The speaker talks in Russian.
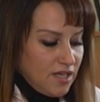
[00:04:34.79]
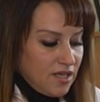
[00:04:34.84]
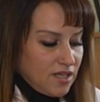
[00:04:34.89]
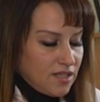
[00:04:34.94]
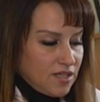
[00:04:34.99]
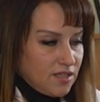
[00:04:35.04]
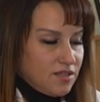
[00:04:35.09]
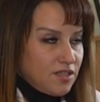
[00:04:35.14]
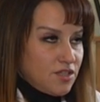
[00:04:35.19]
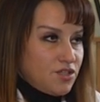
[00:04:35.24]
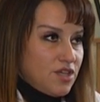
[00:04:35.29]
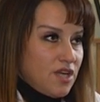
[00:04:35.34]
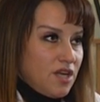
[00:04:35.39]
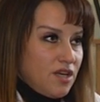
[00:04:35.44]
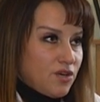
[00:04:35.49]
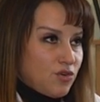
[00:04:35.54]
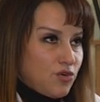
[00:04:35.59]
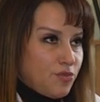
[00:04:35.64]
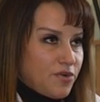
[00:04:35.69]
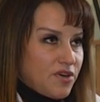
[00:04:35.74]
Э,
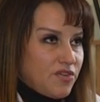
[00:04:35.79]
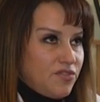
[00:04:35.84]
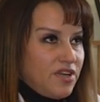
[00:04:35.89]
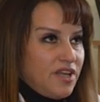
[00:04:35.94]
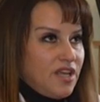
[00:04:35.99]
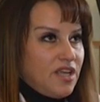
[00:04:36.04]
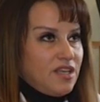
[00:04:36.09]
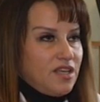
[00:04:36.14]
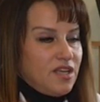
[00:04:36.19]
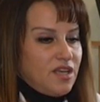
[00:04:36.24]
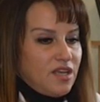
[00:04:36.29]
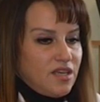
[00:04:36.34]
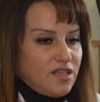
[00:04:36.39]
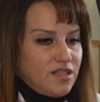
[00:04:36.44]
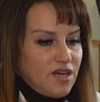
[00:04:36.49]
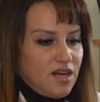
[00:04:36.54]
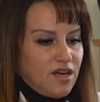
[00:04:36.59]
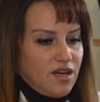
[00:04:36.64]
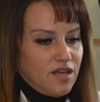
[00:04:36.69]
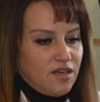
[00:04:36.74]
начальник управления,
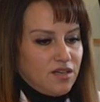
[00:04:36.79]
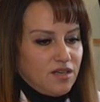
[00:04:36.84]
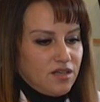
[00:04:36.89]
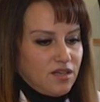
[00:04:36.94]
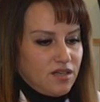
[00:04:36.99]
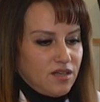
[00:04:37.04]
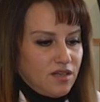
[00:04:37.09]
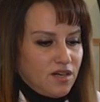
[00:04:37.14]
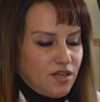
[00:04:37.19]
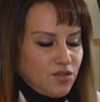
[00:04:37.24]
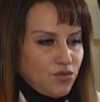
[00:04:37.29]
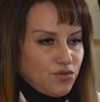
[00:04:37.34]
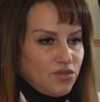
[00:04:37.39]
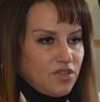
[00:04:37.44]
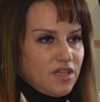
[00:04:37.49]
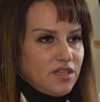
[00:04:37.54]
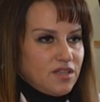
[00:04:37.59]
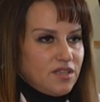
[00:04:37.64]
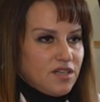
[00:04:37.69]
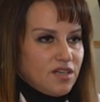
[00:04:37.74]
я
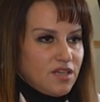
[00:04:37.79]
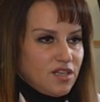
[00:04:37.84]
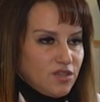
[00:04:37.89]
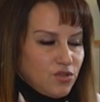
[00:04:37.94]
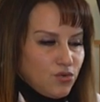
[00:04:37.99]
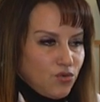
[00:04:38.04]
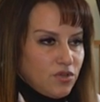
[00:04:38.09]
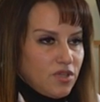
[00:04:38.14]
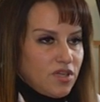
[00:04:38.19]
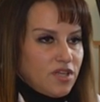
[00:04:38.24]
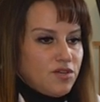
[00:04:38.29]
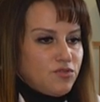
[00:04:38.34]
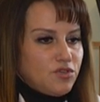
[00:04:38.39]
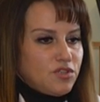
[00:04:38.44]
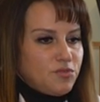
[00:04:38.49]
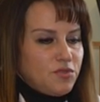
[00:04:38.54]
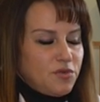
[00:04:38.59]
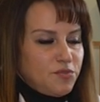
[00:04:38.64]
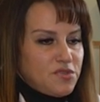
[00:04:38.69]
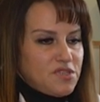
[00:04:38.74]
районные эндокринологи,
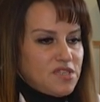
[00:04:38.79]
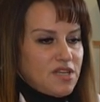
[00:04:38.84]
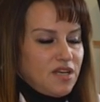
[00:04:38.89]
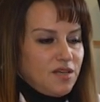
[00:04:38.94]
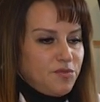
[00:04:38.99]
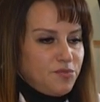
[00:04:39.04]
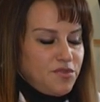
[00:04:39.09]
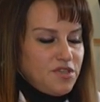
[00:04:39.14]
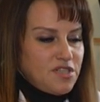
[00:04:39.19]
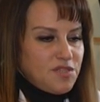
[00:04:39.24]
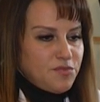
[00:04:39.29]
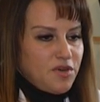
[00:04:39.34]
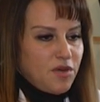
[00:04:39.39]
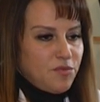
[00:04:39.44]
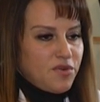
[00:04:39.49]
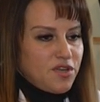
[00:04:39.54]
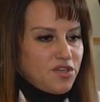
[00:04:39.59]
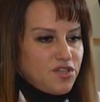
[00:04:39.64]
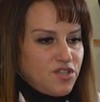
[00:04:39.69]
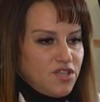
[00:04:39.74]
вот мы писали письма,
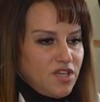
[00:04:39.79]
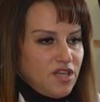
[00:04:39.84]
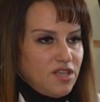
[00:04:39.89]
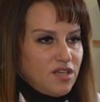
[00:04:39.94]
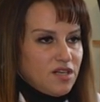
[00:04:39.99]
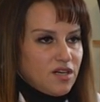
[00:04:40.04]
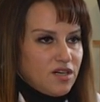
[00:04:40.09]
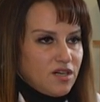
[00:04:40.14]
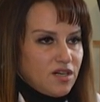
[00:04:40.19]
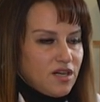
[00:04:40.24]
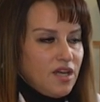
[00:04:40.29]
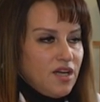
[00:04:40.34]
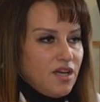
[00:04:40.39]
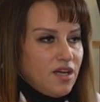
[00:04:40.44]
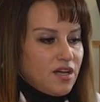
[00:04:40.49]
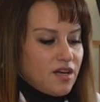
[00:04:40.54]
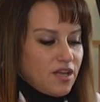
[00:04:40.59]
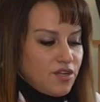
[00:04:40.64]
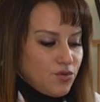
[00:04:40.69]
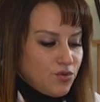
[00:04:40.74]
обращения к
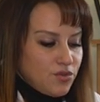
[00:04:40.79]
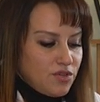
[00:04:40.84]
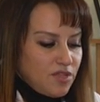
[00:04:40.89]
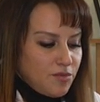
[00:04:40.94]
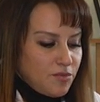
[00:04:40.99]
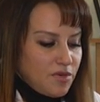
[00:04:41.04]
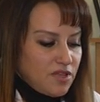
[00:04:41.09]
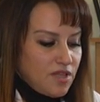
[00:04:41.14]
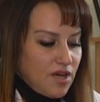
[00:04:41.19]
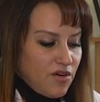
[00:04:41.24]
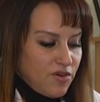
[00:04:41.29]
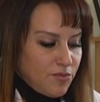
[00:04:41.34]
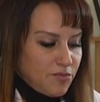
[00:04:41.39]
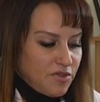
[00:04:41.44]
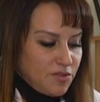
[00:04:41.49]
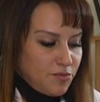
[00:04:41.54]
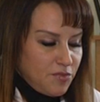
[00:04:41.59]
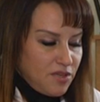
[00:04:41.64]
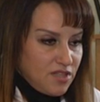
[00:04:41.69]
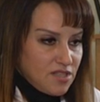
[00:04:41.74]
районным главам
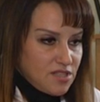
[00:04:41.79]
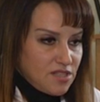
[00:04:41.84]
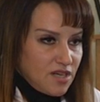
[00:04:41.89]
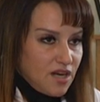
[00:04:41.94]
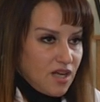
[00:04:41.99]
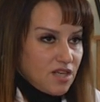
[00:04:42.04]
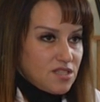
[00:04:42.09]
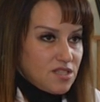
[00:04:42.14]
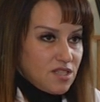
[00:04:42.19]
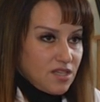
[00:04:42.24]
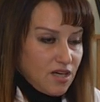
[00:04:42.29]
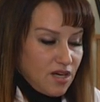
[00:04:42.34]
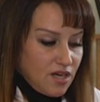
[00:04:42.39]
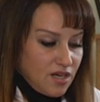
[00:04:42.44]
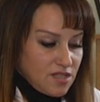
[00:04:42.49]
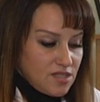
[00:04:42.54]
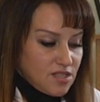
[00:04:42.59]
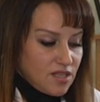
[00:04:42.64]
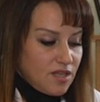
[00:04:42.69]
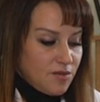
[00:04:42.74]
администрации,
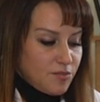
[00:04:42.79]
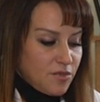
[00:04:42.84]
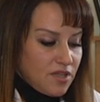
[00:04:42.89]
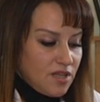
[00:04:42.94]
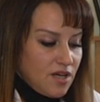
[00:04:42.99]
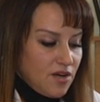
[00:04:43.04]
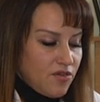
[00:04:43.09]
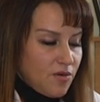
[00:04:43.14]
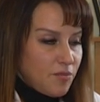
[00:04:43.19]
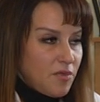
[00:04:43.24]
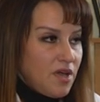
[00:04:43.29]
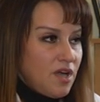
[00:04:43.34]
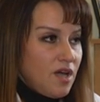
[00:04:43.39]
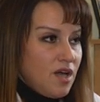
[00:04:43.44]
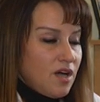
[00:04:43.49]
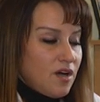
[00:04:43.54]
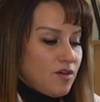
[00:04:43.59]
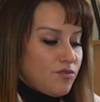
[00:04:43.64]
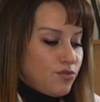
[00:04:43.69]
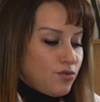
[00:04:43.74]
городским главам,
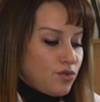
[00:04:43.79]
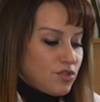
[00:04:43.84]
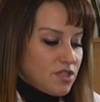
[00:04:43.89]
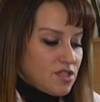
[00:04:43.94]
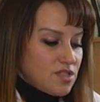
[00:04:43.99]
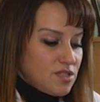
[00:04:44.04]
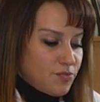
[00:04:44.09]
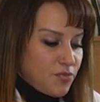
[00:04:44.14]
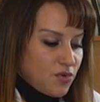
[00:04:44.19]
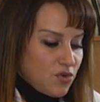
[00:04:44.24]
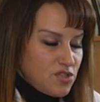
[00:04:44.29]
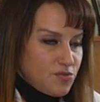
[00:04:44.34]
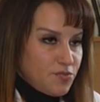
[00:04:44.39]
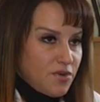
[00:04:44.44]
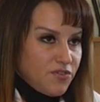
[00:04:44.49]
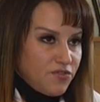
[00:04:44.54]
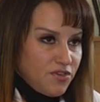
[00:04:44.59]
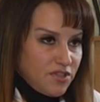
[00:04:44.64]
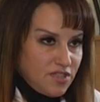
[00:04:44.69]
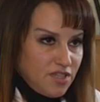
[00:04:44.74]
вот, с
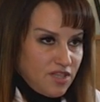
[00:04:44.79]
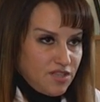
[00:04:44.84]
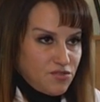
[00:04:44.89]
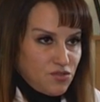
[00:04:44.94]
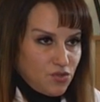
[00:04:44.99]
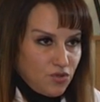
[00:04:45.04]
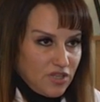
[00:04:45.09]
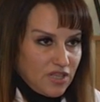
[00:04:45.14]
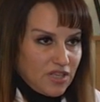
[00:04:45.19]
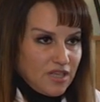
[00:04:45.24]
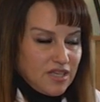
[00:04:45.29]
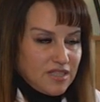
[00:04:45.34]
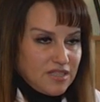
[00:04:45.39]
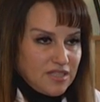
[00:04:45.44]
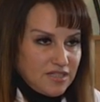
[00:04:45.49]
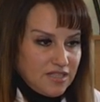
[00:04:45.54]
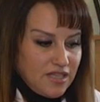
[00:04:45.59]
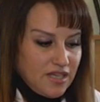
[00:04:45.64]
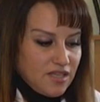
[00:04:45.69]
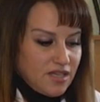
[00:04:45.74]
просьбой выделить все-таки эти
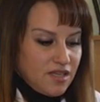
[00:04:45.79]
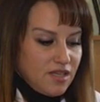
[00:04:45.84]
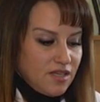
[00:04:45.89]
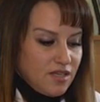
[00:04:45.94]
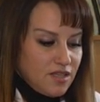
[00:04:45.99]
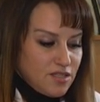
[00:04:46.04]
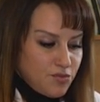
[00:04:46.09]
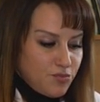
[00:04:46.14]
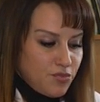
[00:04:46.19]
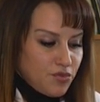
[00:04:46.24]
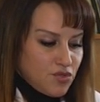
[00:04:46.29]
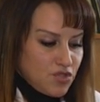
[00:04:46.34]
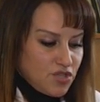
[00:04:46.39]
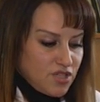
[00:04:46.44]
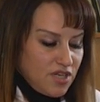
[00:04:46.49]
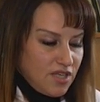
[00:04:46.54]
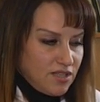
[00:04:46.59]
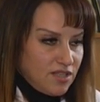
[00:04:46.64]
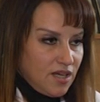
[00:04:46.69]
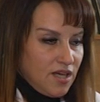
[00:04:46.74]
деньги из
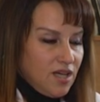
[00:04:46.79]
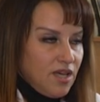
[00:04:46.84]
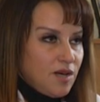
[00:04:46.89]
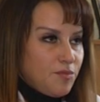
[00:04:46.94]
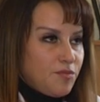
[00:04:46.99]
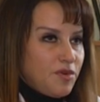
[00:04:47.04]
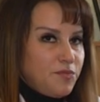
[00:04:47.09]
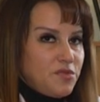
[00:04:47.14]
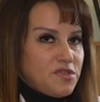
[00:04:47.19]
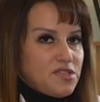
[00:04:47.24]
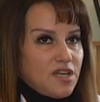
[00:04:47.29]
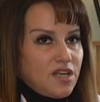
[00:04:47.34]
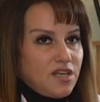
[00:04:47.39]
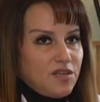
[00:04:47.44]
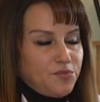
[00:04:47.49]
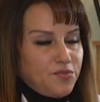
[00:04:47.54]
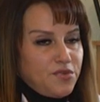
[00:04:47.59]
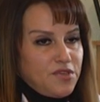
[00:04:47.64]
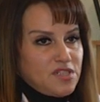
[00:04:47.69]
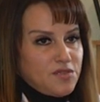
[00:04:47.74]
бюджета. Мы писали
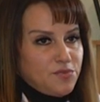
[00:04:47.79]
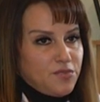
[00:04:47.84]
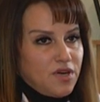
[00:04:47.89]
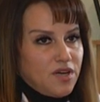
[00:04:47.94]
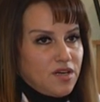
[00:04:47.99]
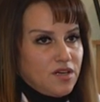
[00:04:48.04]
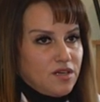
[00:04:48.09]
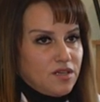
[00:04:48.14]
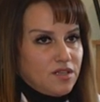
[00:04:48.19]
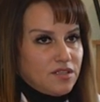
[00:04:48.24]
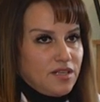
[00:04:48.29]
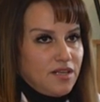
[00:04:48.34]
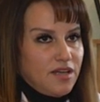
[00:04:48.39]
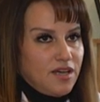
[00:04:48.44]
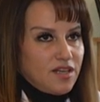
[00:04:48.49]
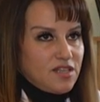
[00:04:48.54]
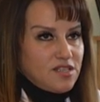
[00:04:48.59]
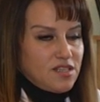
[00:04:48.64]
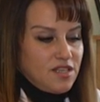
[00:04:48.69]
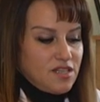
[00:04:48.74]
письма э, для
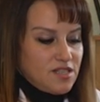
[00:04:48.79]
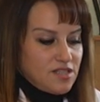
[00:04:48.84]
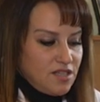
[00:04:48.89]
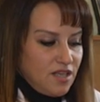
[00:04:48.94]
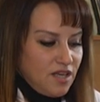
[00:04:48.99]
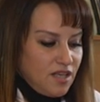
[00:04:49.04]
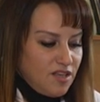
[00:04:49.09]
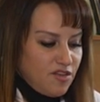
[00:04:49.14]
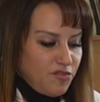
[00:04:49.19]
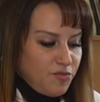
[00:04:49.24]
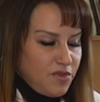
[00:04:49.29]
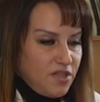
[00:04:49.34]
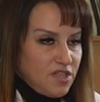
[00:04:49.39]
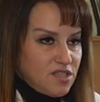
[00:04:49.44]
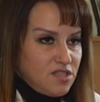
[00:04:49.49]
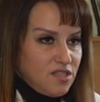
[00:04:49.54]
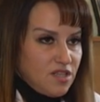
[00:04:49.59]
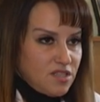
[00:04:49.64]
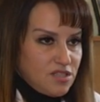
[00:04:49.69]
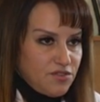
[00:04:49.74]
разъяснения в
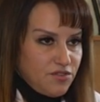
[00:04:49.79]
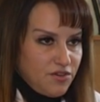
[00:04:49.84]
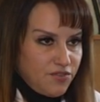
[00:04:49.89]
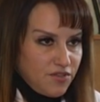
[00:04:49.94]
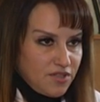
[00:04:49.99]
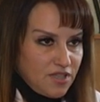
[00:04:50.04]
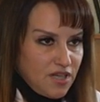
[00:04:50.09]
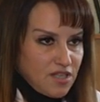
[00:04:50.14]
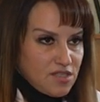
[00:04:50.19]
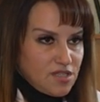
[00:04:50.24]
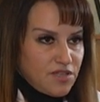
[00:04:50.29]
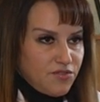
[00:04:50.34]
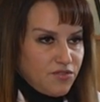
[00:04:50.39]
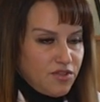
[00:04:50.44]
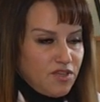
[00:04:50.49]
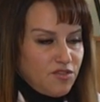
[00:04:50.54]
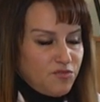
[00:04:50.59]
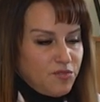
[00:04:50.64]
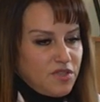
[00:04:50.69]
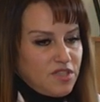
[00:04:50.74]
Министерство финансов
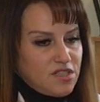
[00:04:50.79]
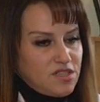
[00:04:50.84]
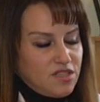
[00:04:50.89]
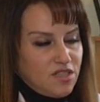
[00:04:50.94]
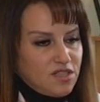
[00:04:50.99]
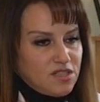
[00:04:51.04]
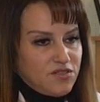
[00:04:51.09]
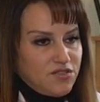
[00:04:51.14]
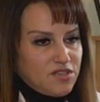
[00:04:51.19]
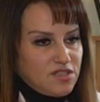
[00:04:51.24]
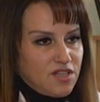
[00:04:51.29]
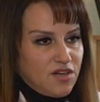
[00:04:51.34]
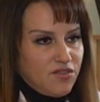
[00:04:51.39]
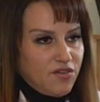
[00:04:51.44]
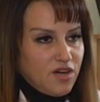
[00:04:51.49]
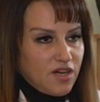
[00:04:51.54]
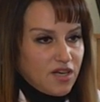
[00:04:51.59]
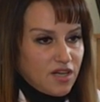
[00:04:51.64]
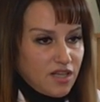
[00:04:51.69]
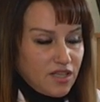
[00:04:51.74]
и в Министерство
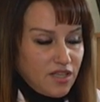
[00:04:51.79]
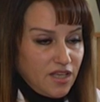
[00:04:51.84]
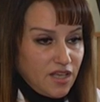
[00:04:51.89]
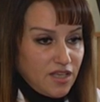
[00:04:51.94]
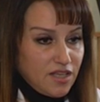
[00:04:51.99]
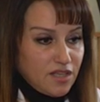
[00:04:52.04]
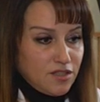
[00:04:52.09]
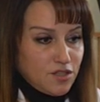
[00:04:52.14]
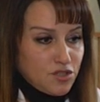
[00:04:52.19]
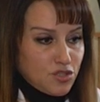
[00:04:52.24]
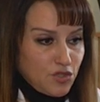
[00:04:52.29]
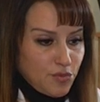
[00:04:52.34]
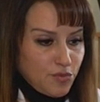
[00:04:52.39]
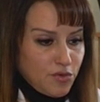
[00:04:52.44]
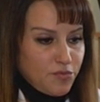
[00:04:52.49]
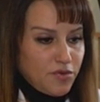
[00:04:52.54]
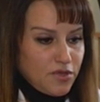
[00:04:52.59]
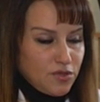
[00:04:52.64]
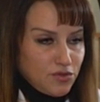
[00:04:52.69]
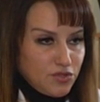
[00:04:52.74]
здравоохранения, на что мы
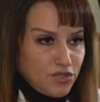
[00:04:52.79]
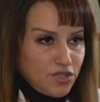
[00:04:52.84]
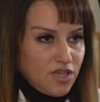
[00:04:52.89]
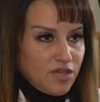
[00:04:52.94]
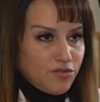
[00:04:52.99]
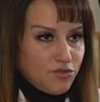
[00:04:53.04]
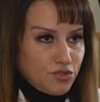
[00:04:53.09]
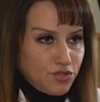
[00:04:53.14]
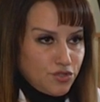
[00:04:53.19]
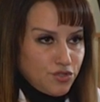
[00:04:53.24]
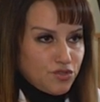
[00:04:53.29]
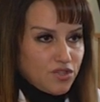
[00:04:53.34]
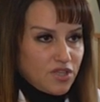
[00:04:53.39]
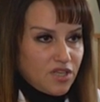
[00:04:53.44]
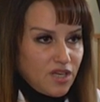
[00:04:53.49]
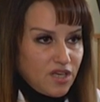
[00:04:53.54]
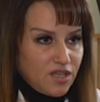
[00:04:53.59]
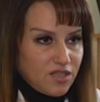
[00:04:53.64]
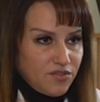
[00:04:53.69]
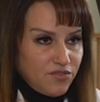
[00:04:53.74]
получили вот
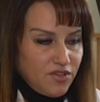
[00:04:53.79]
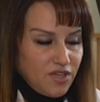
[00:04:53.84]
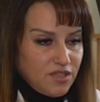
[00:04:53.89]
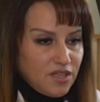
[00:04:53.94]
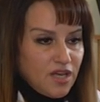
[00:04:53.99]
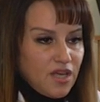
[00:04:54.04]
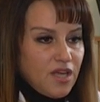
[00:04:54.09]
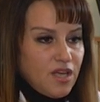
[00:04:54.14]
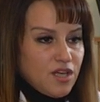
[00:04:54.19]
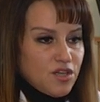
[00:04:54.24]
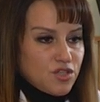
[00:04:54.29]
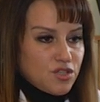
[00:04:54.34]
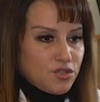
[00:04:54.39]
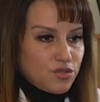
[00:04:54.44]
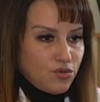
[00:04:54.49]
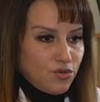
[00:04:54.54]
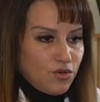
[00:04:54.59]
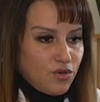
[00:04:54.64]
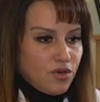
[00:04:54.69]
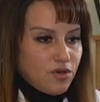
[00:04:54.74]
четкий ответ,
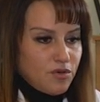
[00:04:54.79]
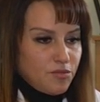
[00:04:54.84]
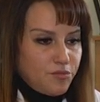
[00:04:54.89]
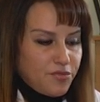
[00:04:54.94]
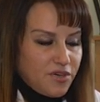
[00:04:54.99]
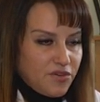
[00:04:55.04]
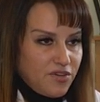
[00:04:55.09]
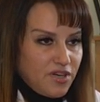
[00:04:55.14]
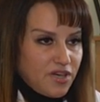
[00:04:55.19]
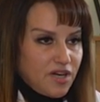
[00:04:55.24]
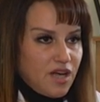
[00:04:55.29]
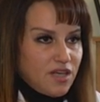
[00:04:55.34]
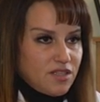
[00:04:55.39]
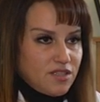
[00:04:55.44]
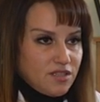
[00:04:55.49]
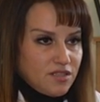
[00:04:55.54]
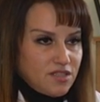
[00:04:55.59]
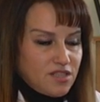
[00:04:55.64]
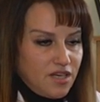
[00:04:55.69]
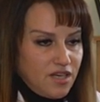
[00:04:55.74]
что
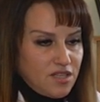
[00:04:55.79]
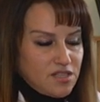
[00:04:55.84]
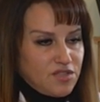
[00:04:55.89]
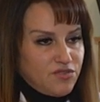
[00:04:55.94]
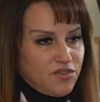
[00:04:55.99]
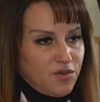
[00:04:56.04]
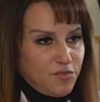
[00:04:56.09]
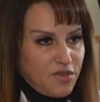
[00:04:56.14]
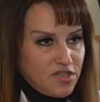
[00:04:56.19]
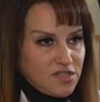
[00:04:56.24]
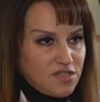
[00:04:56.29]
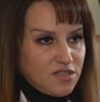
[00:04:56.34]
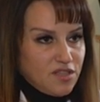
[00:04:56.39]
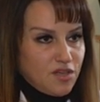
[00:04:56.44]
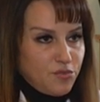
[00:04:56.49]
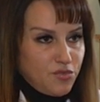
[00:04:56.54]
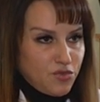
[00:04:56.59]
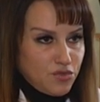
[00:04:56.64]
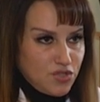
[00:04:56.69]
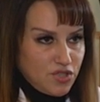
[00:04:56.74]
привлекать средства
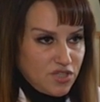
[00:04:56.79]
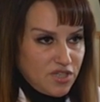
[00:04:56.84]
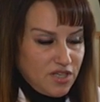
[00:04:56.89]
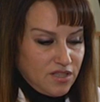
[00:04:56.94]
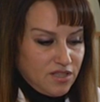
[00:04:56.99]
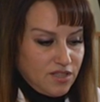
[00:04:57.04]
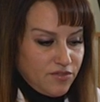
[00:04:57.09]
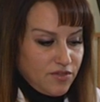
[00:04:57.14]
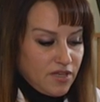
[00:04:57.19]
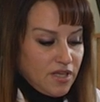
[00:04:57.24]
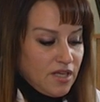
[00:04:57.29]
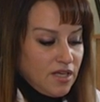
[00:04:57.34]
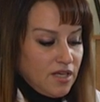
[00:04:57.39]
местных бюджетов.